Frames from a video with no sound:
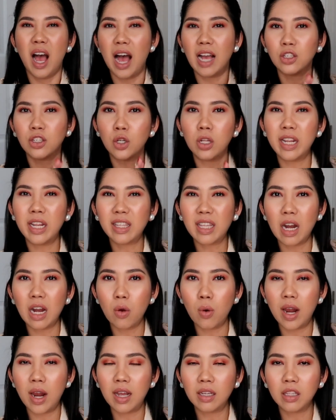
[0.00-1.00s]
Actually,
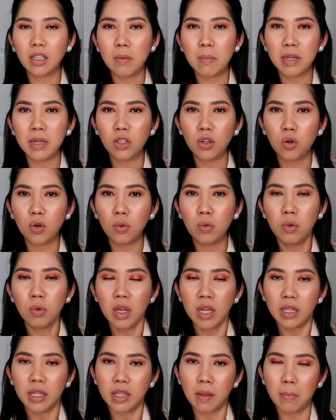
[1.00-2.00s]
dalawa lang naman yung
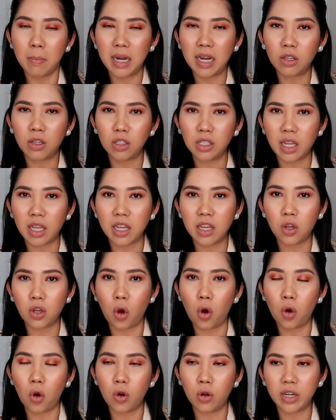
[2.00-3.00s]
nabili ko sa
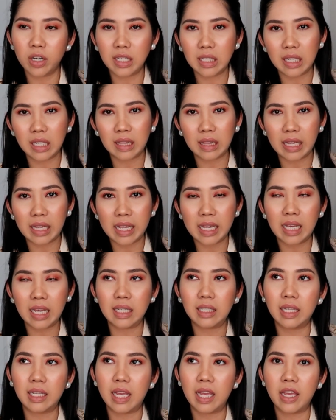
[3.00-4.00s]
Hikoko recently
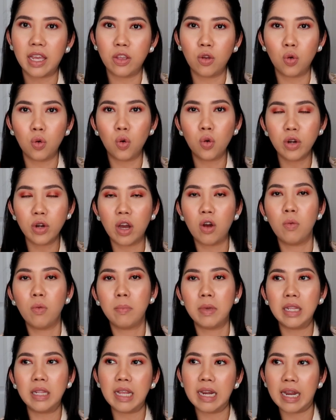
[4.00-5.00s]
kasi yung una
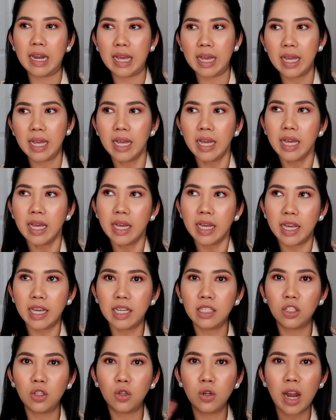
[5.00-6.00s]
kong binili
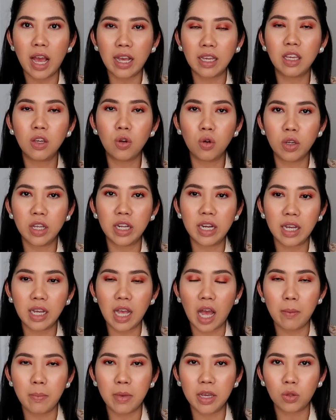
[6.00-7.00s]
is yung lagi kong
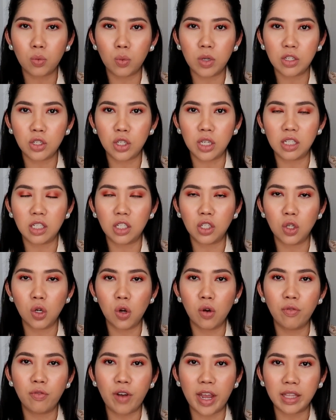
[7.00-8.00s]
ginagamit which is
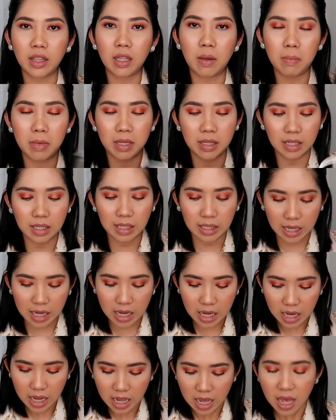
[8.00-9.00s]
yung vitamin
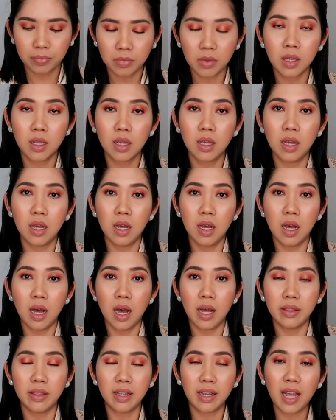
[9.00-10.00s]
C.
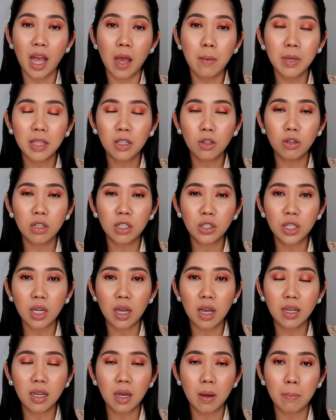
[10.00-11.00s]
Nagamit ko na
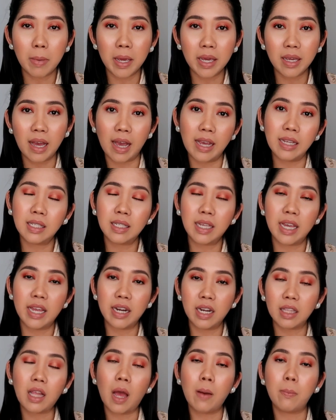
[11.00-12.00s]
siya kagabi guys
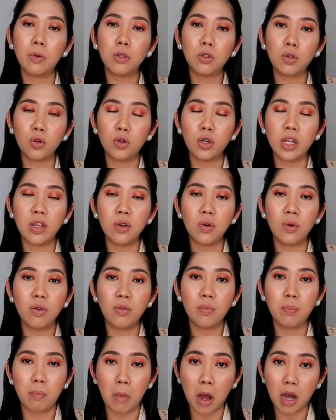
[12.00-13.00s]
kaya natapon ko na
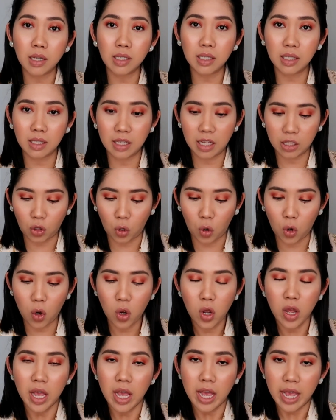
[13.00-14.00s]
yung box
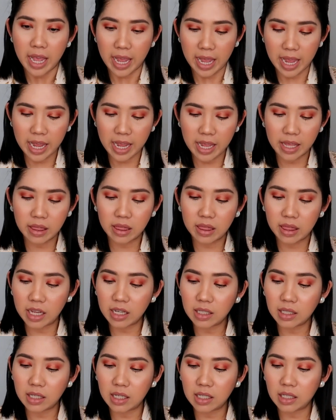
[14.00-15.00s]
nito and
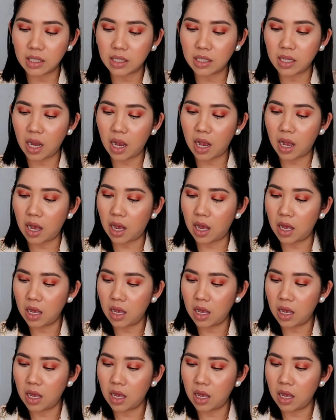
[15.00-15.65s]
this is the